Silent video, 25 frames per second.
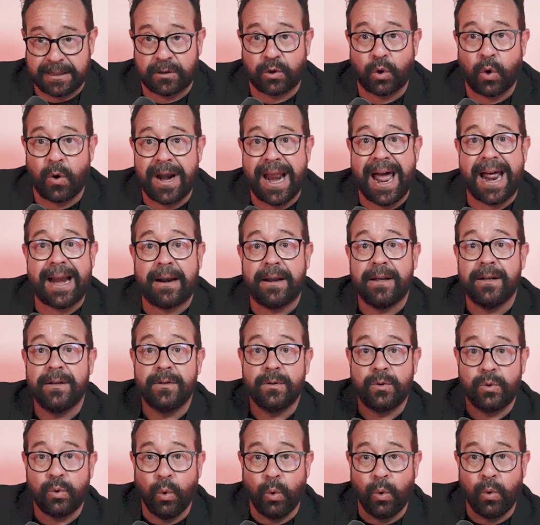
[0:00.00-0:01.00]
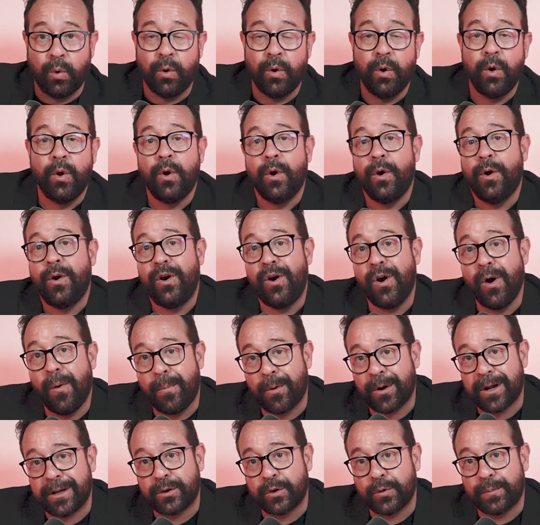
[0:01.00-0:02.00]
a tronar. Tú, no
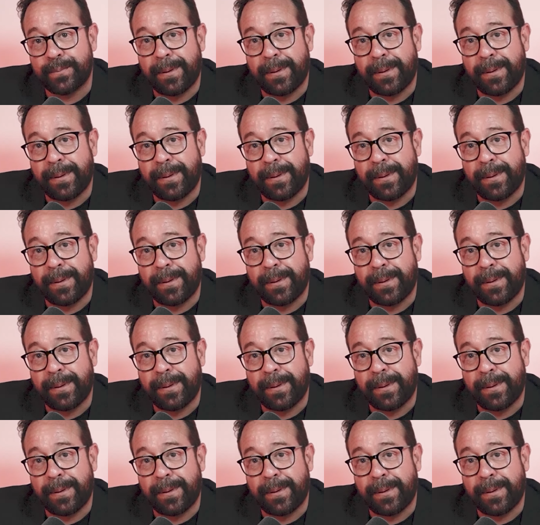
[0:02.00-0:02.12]
porque tus